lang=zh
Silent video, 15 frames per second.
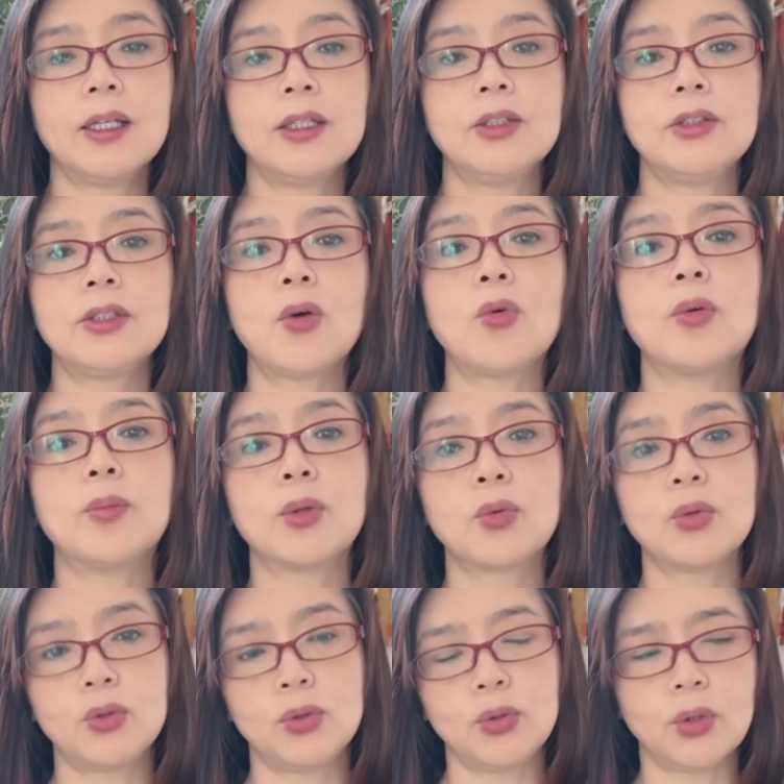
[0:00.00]
你像我们
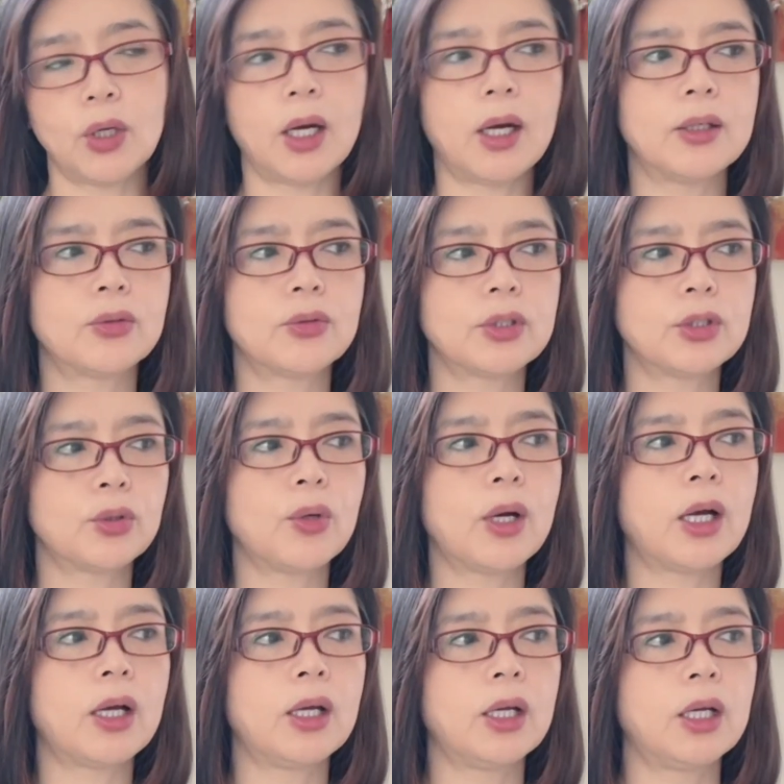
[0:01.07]
过去哈，说实
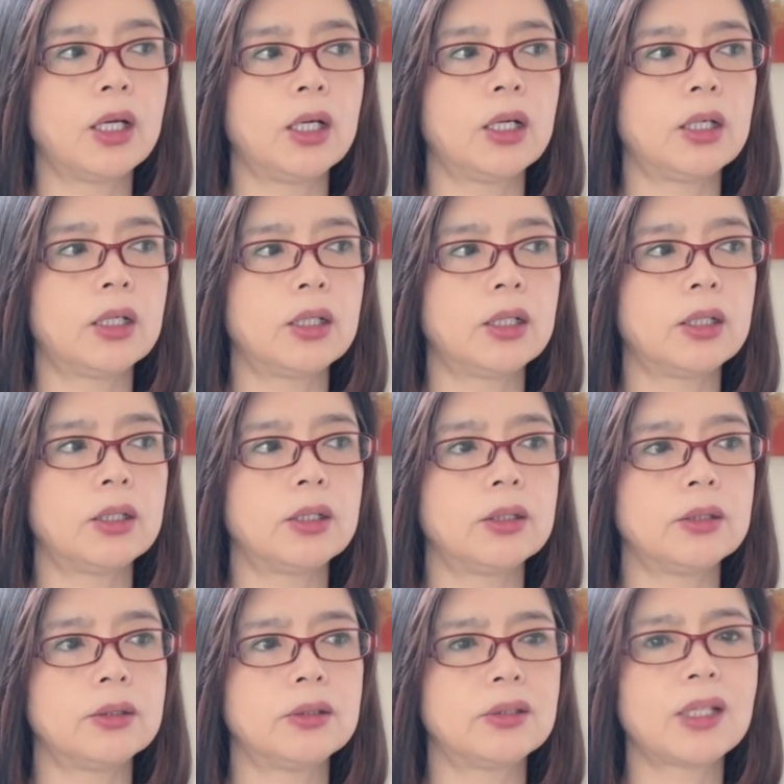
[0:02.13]
话，
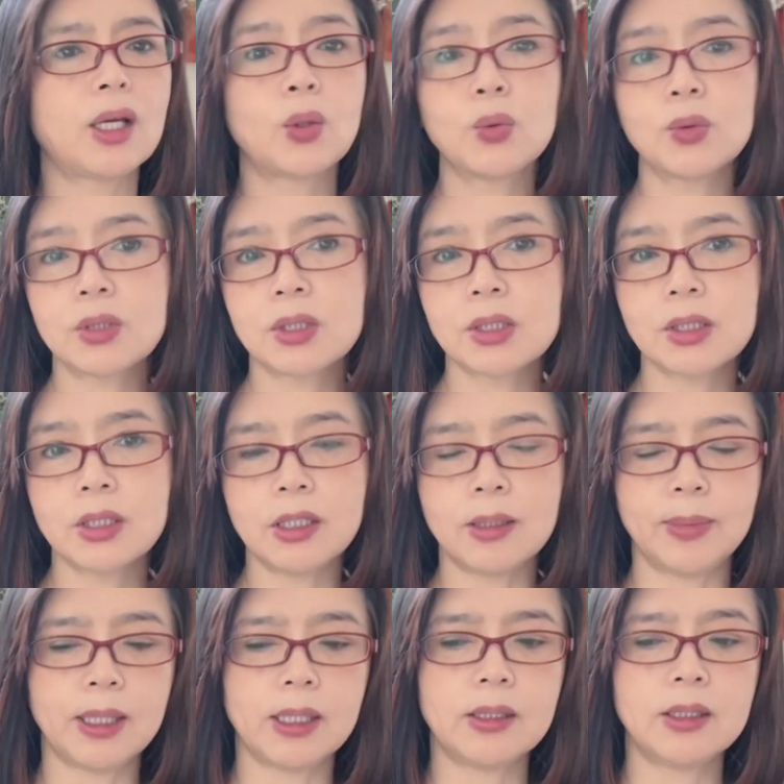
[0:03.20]
嗯，在公司里
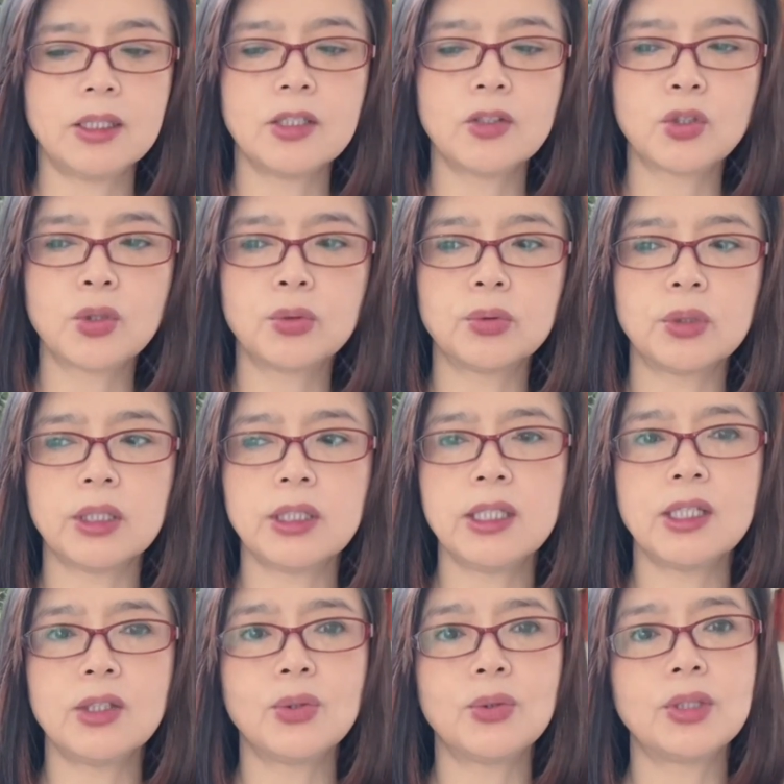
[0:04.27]
边接触的
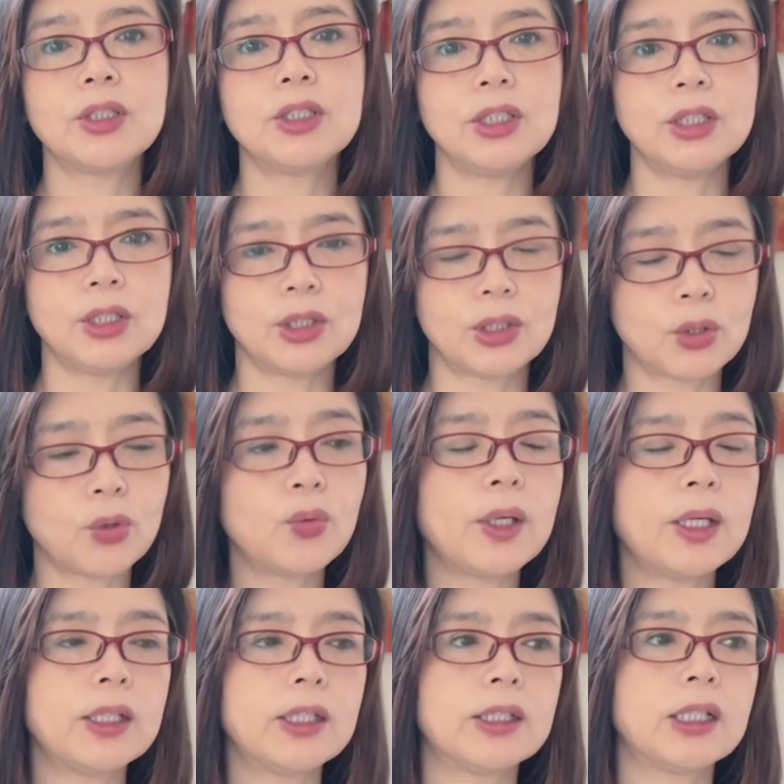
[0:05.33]
也就是你周
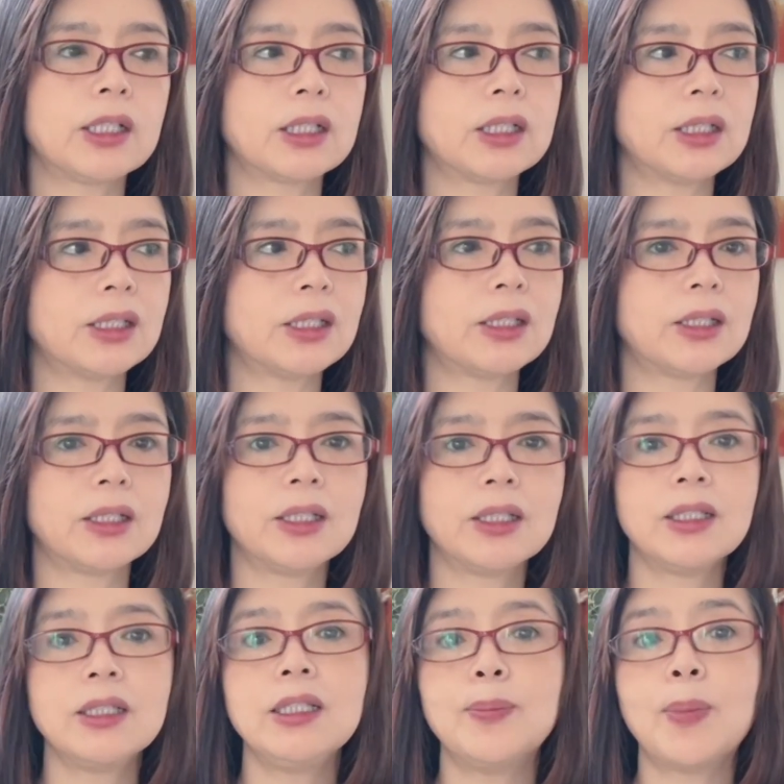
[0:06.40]
围的那个，
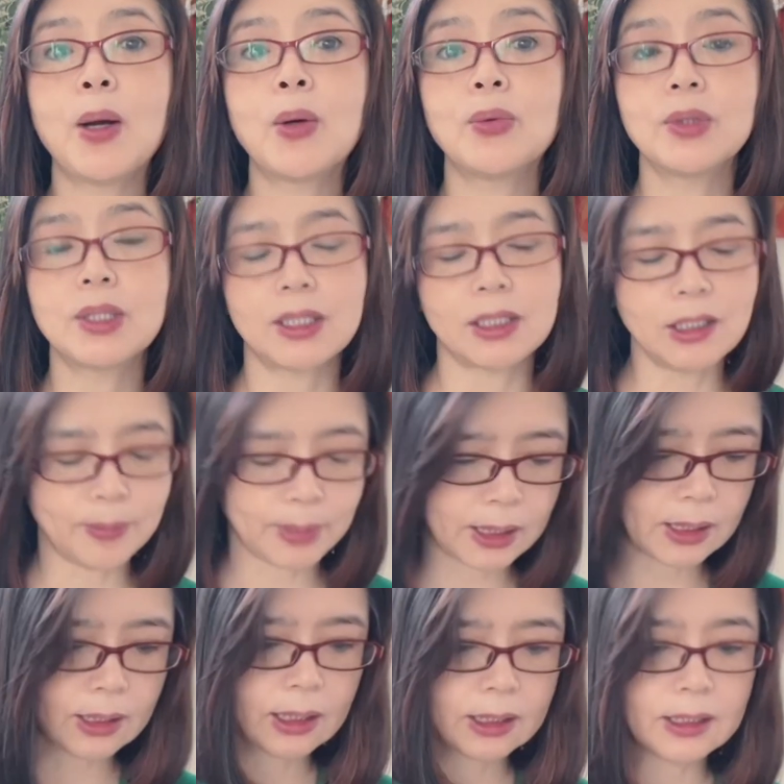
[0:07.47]
你办公室里边
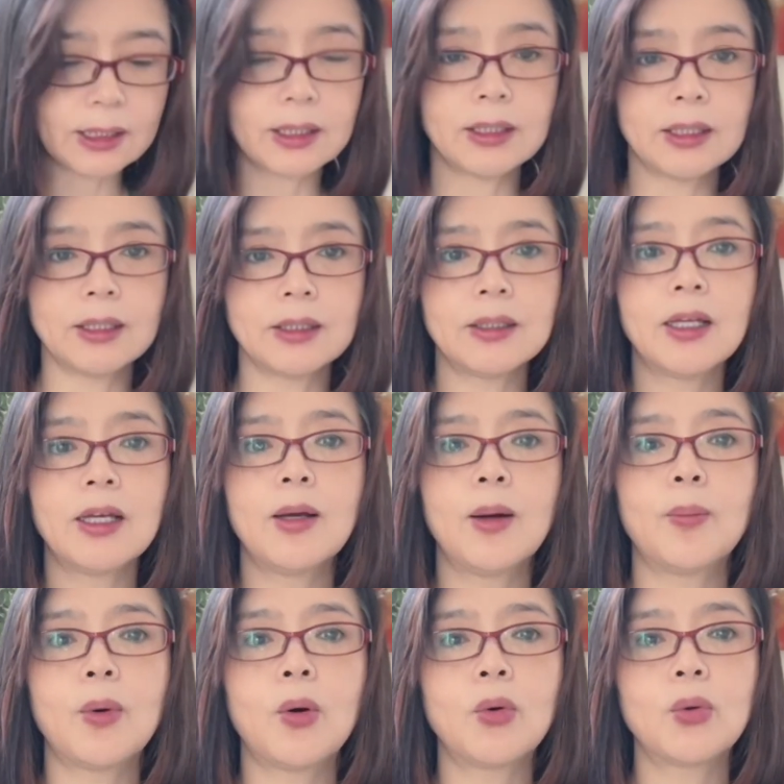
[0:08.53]
的那几个人，
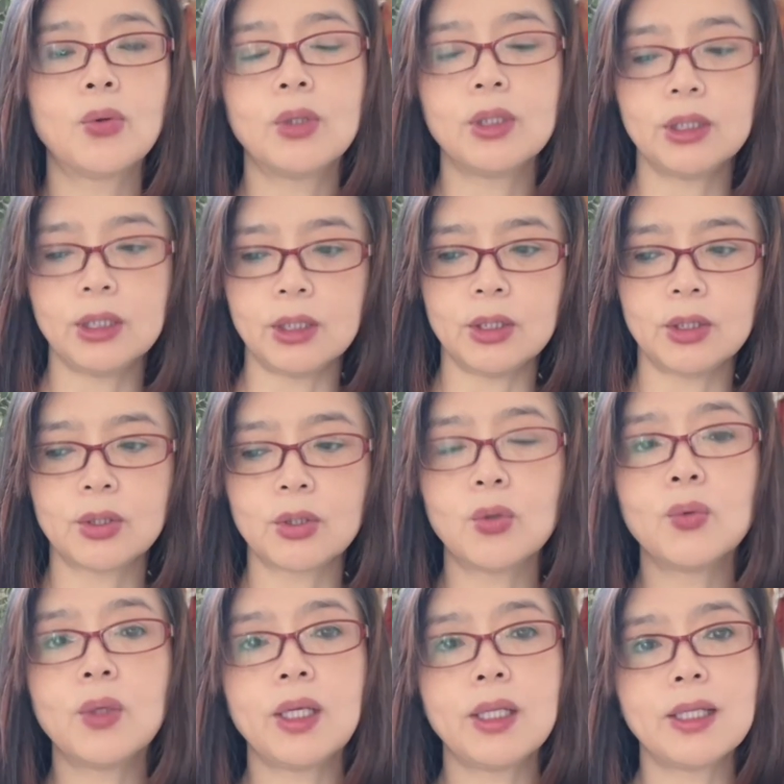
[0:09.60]
包括你周
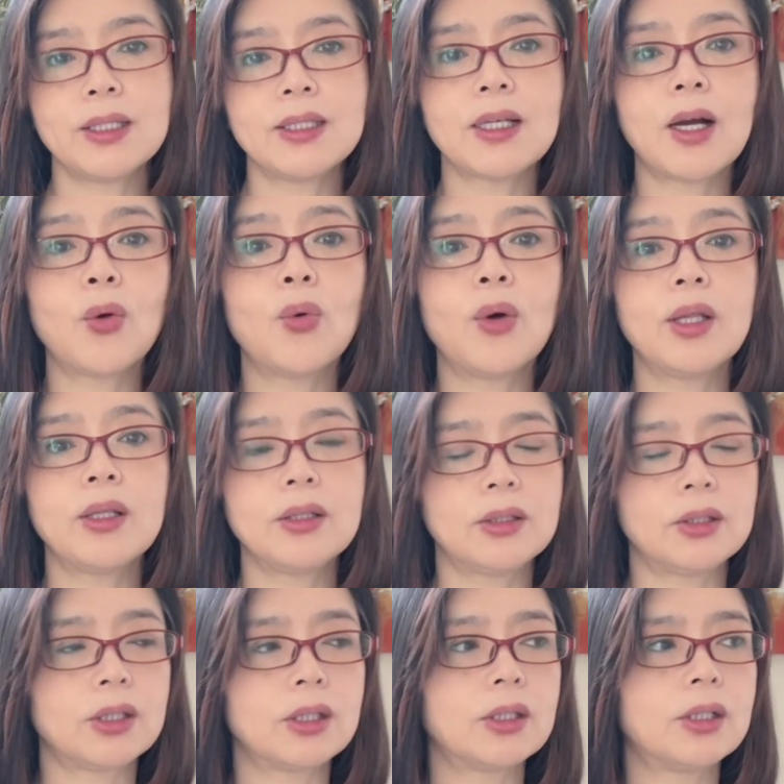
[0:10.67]
围的相关
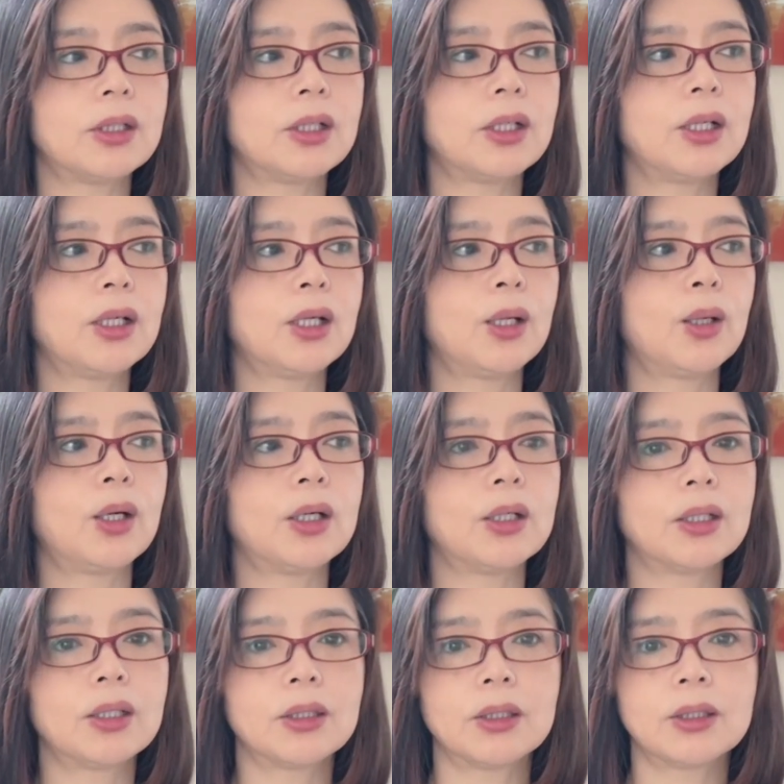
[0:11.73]
这个。呃，
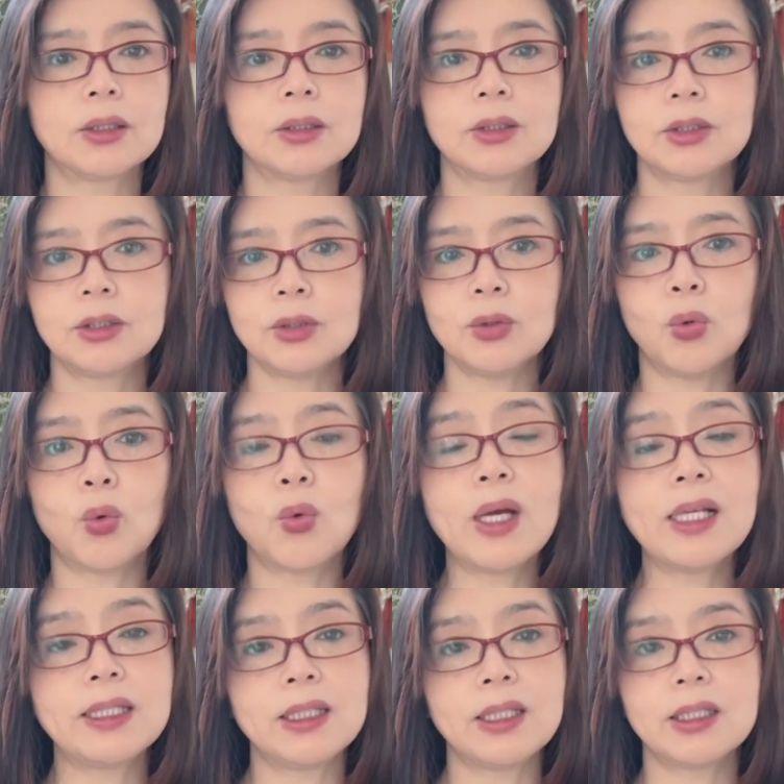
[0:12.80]
和和有
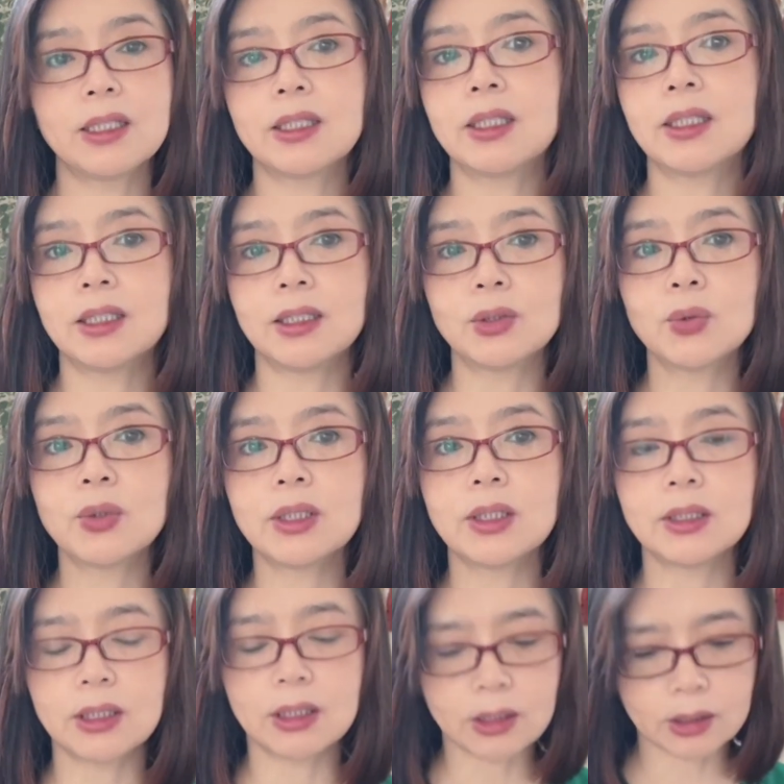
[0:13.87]
关系的这个合作的
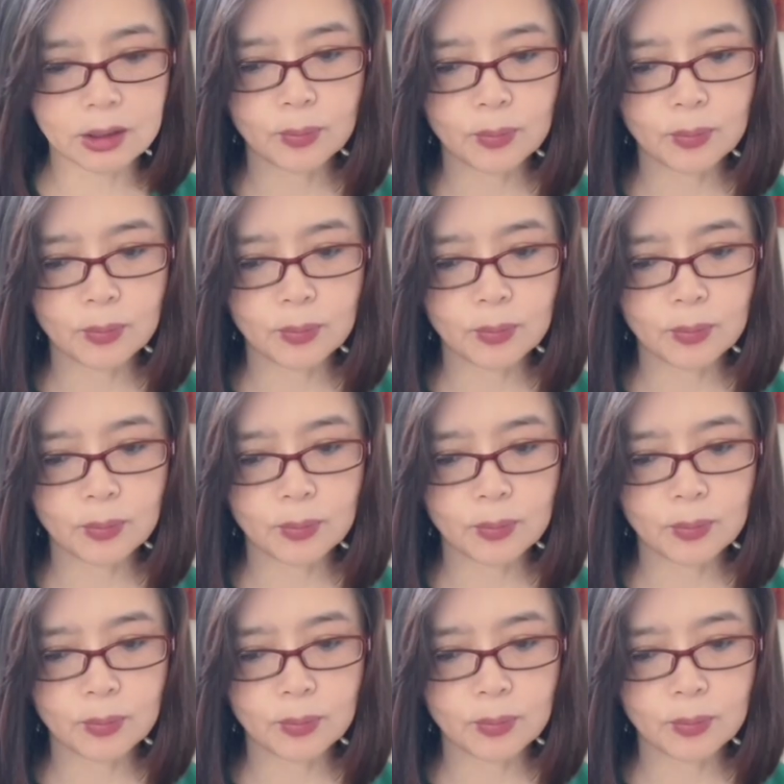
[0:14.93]
这个